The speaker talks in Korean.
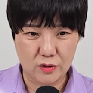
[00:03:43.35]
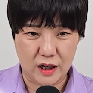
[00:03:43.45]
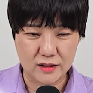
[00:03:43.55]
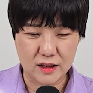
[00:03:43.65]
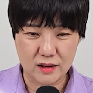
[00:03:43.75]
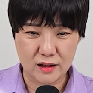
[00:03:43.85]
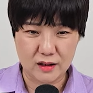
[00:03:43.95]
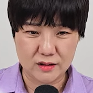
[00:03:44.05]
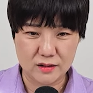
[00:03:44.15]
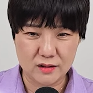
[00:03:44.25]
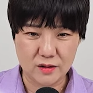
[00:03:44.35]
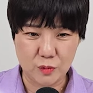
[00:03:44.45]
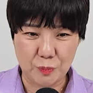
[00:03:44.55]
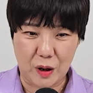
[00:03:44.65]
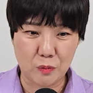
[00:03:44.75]
낙찰가들은
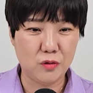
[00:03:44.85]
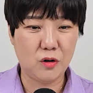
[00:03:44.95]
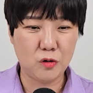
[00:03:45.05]
뭐 100%가